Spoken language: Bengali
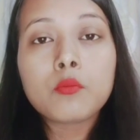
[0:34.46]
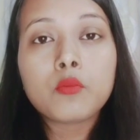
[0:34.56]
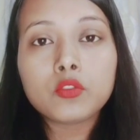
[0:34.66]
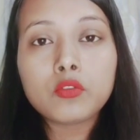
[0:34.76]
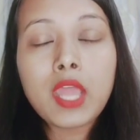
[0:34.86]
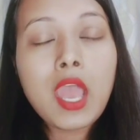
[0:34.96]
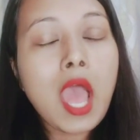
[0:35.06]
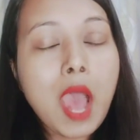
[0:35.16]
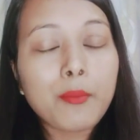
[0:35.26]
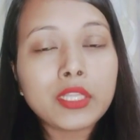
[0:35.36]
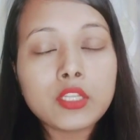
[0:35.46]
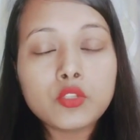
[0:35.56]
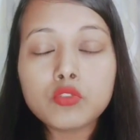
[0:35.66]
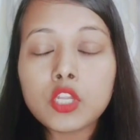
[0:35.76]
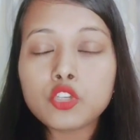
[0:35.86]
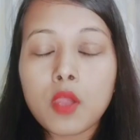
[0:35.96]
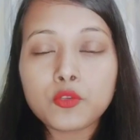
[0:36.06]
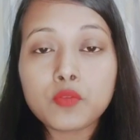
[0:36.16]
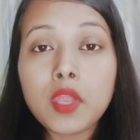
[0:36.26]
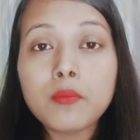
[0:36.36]
বন্ধুরা আমাদের চুলে
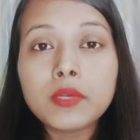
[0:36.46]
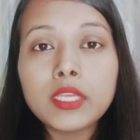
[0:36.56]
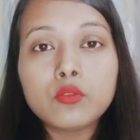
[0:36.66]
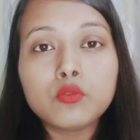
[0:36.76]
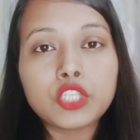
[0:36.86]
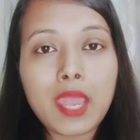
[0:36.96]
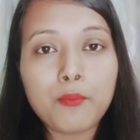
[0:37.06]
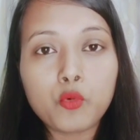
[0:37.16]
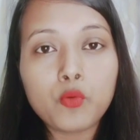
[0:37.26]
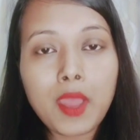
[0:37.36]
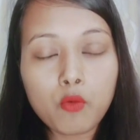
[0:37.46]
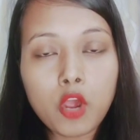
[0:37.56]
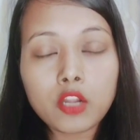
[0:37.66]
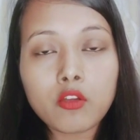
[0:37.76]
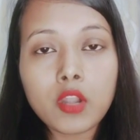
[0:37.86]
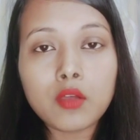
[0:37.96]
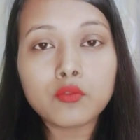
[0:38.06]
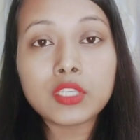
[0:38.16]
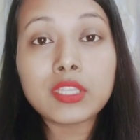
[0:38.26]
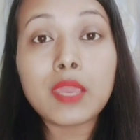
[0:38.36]
সবসময় মৃদু শ্যাম্পু ব্যবহার করা
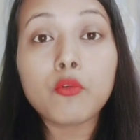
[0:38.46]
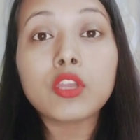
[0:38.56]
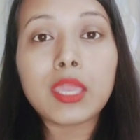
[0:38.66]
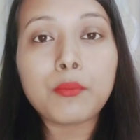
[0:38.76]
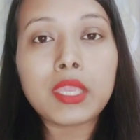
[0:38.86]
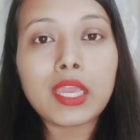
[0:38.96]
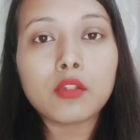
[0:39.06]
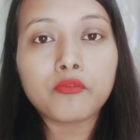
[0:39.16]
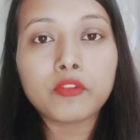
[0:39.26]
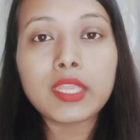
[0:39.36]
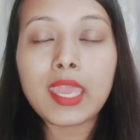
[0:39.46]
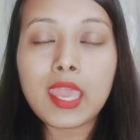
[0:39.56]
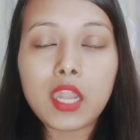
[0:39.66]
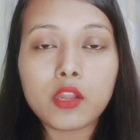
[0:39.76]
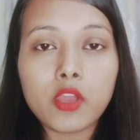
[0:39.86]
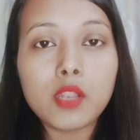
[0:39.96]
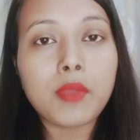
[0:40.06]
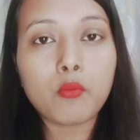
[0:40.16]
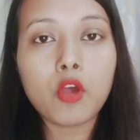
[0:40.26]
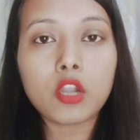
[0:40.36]
উচিত এবং কেমিক্যাল ফ্রি হেয়ার অয়েল
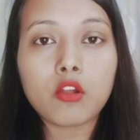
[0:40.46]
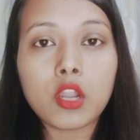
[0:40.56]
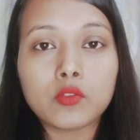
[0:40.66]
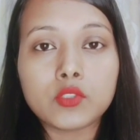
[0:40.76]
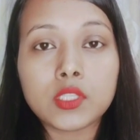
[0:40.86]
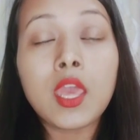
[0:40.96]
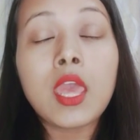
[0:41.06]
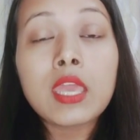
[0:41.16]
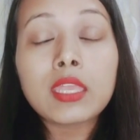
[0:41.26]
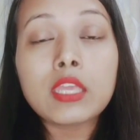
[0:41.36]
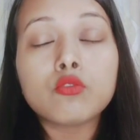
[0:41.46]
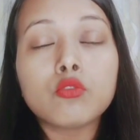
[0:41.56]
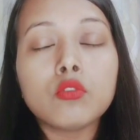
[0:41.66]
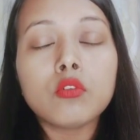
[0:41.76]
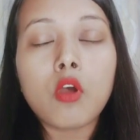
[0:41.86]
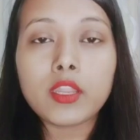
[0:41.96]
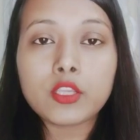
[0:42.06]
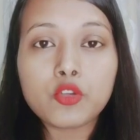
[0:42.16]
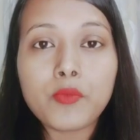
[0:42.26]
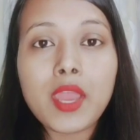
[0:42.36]
ব্যবহার করা উচিত কিন্তু
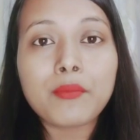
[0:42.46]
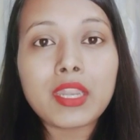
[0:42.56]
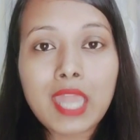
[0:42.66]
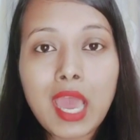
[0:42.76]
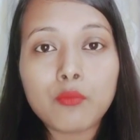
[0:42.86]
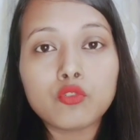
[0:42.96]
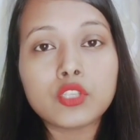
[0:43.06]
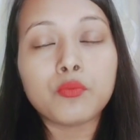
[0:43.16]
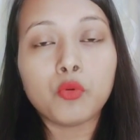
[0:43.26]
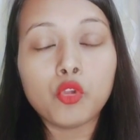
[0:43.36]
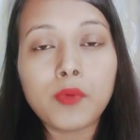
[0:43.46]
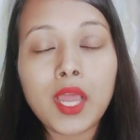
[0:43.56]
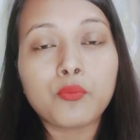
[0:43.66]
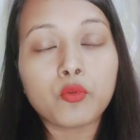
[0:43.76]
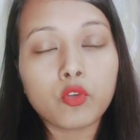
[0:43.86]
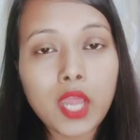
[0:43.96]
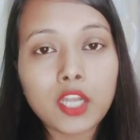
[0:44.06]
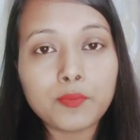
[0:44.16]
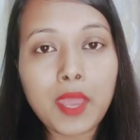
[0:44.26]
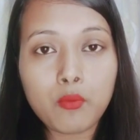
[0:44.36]
অনেক সময় আমরা না বুঝে ভুলভাল
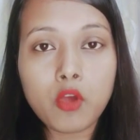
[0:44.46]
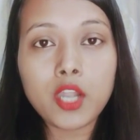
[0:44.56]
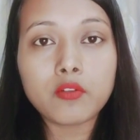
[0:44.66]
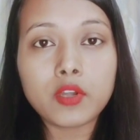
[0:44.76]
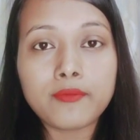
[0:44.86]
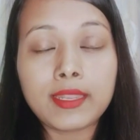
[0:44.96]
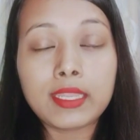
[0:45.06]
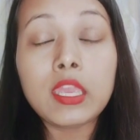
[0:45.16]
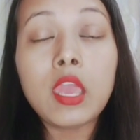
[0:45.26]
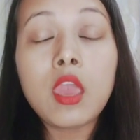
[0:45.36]
প্রোডাক্ট ব্যবহার করে ফেলি